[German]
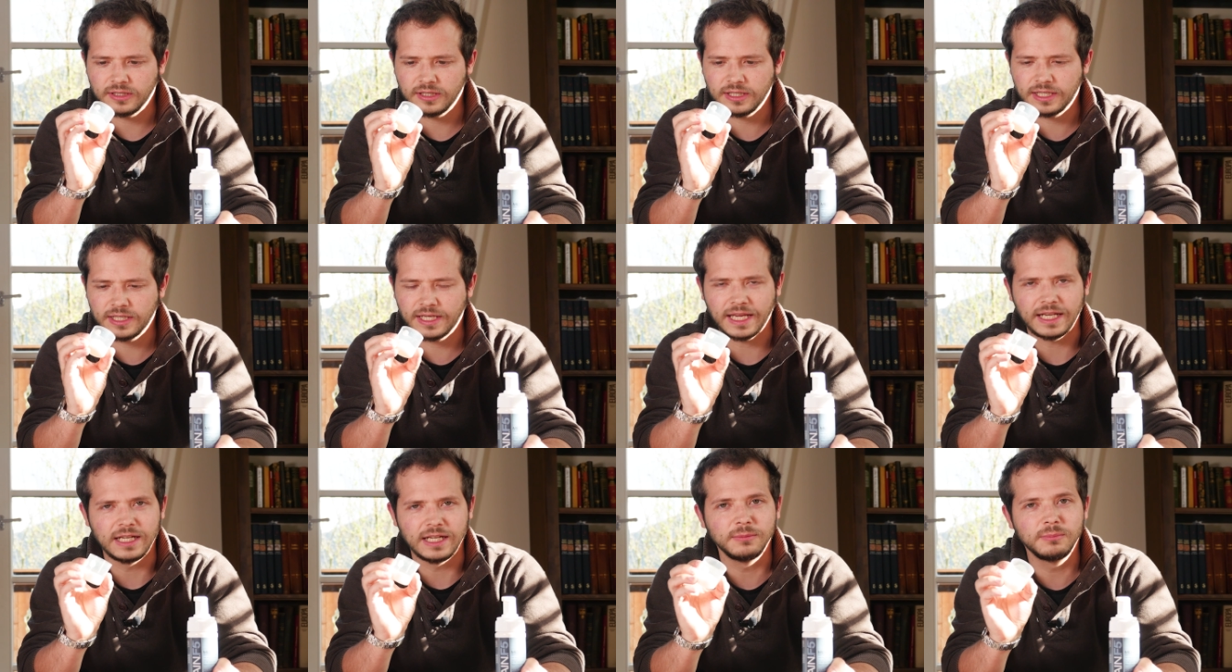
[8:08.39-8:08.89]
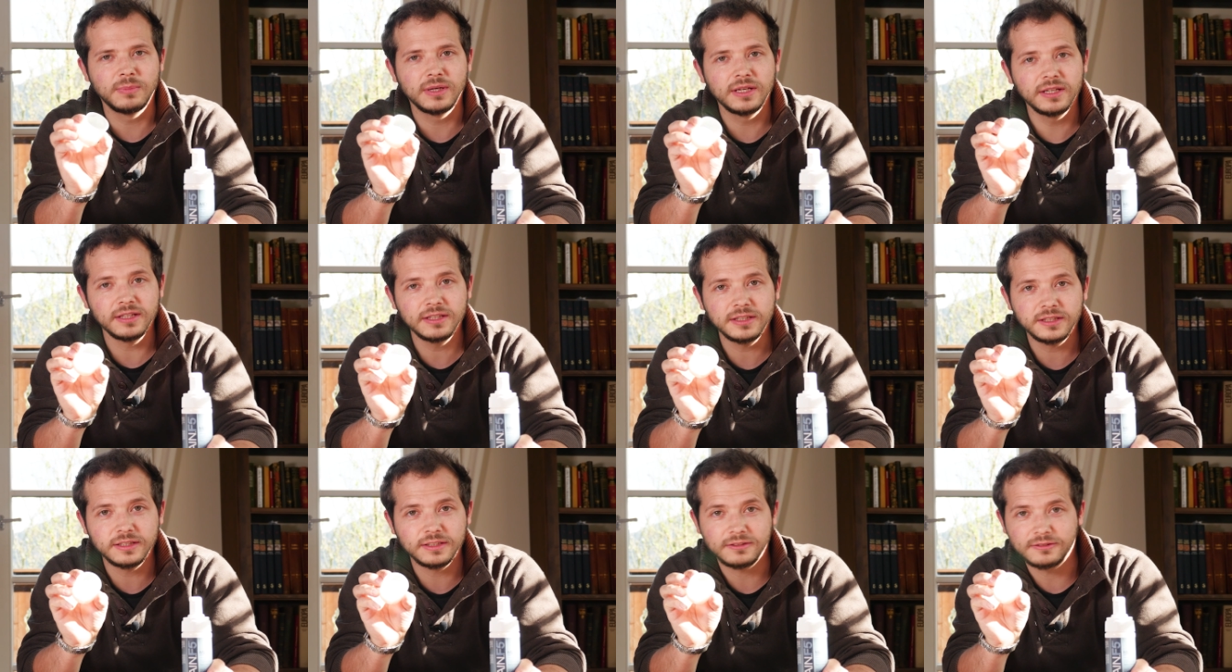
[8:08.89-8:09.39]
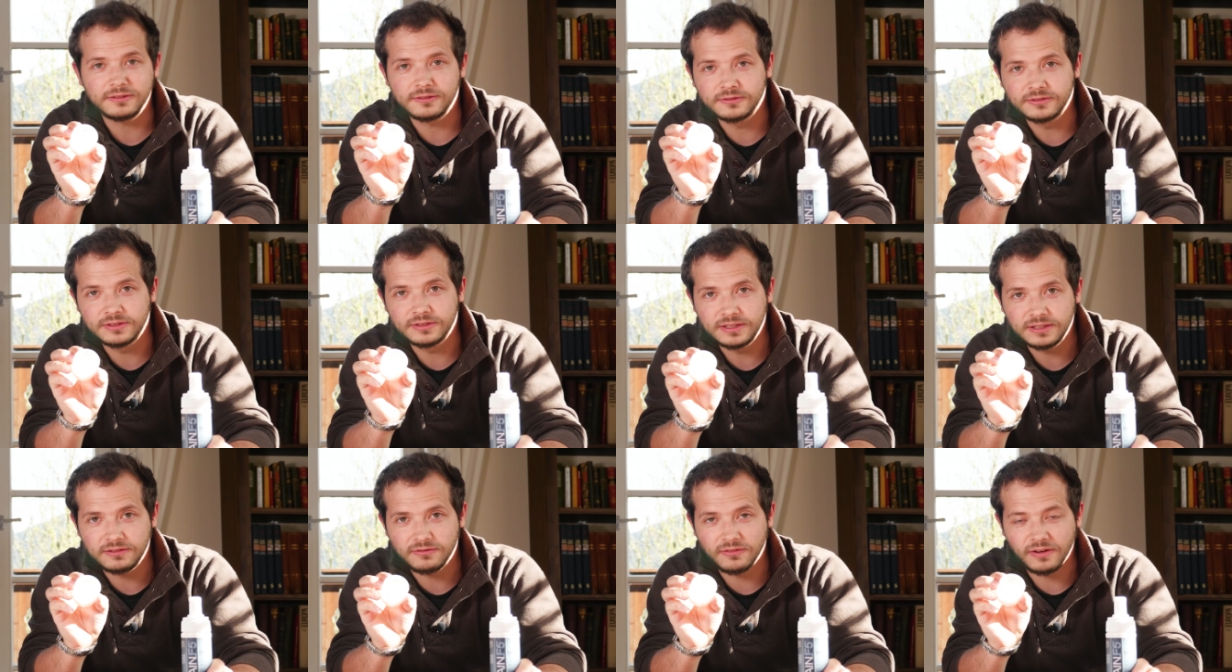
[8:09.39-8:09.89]
also nicht mit dem Schaum
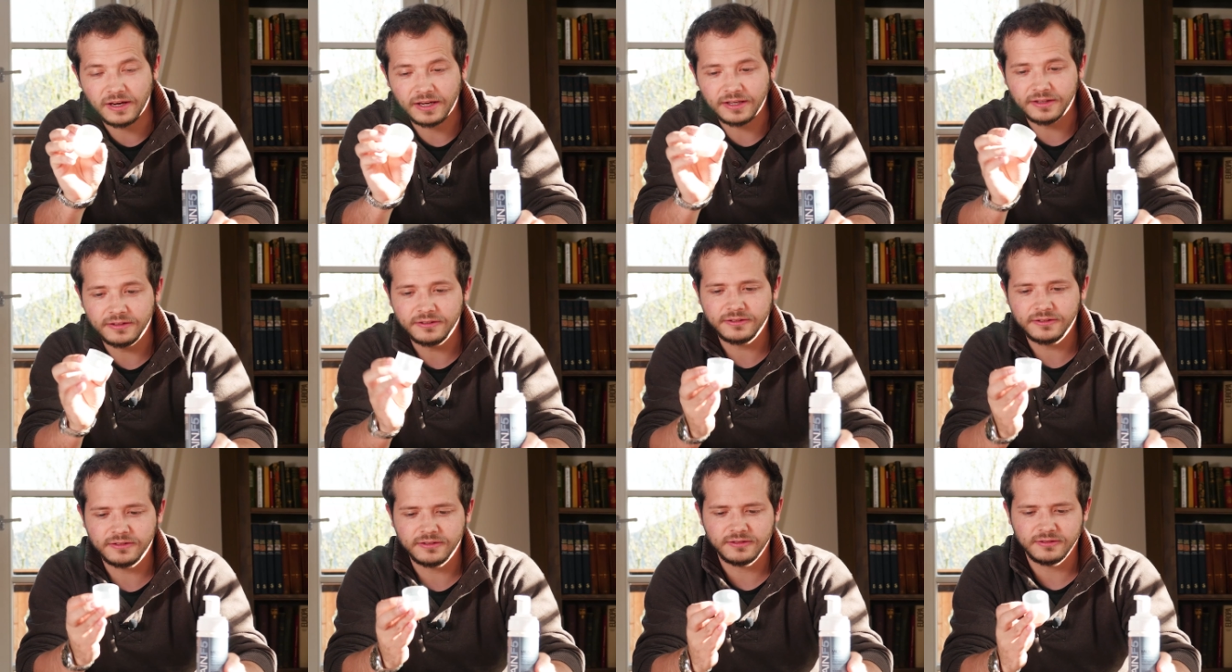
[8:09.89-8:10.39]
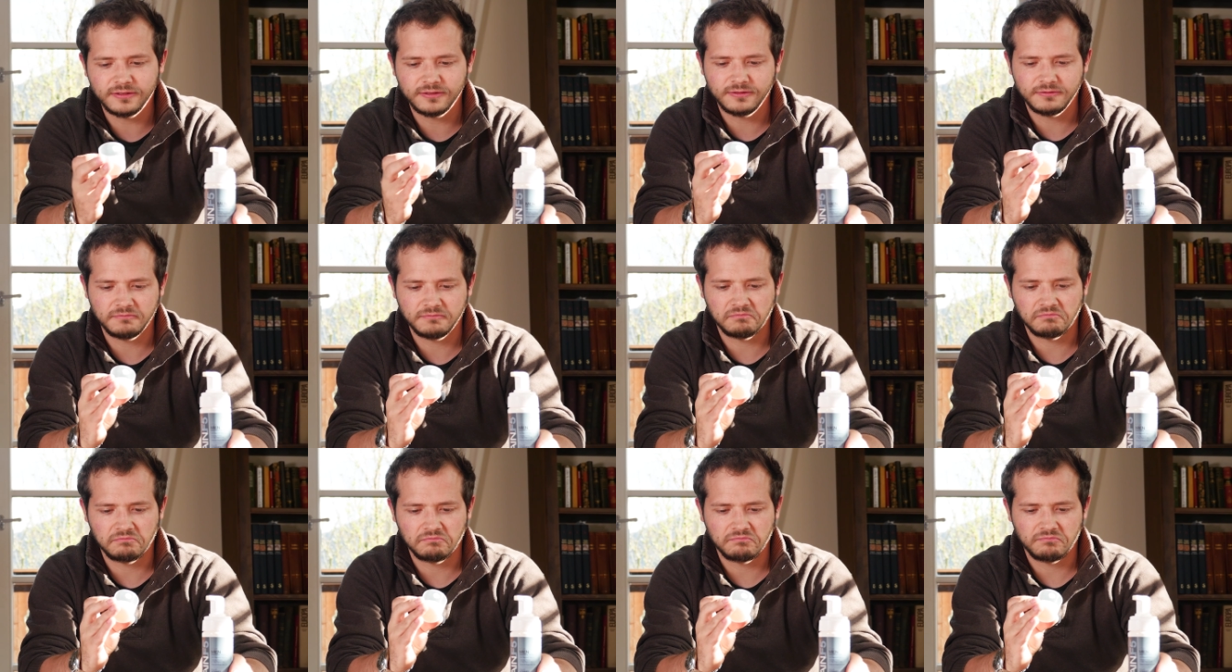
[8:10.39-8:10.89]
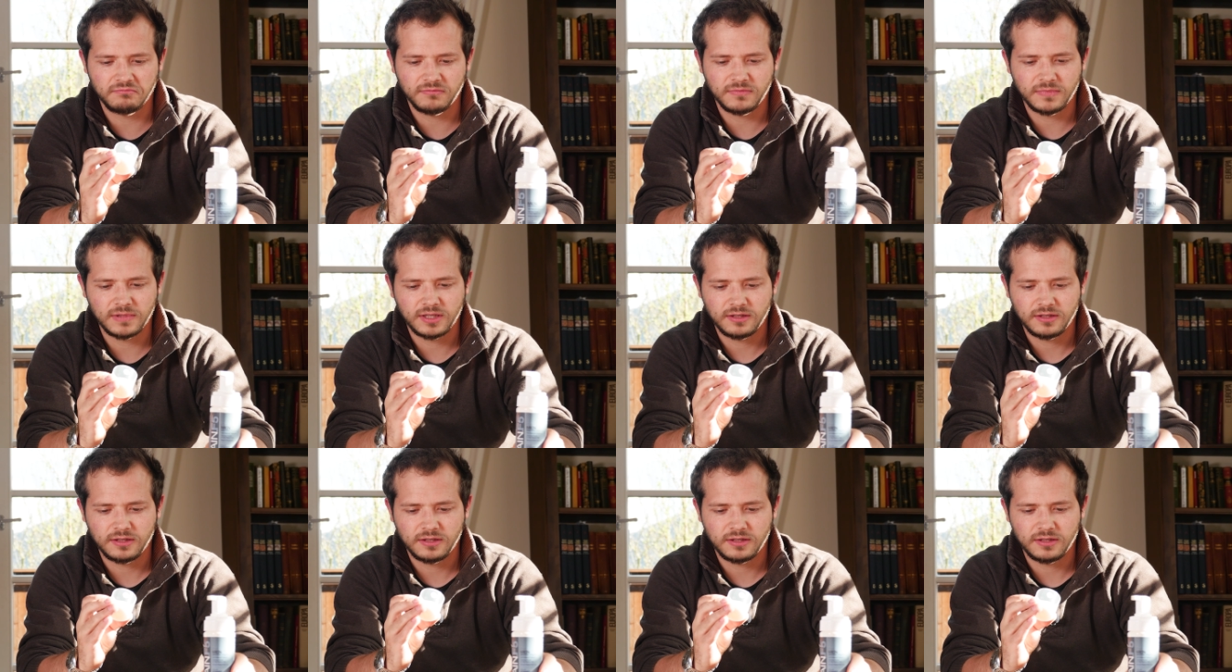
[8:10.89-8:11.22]
von Kirkland oder Regain